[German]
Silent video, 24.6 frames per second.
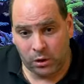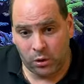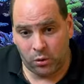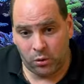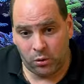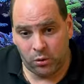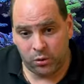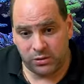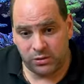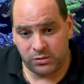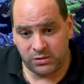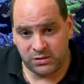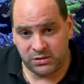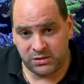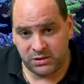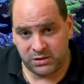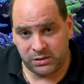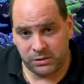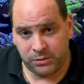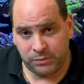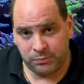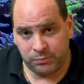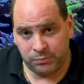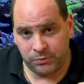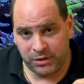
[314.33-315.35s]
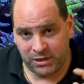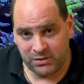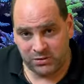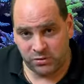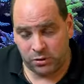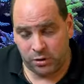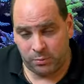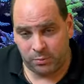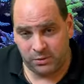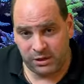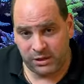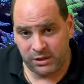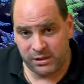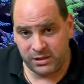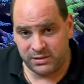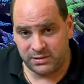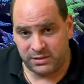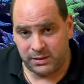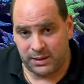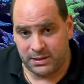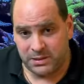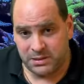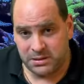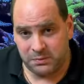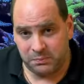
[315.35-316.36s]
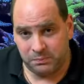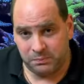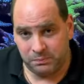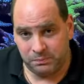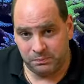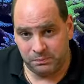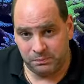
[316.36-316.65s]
und ähm, dazu kommen wir dann jetzt gleich.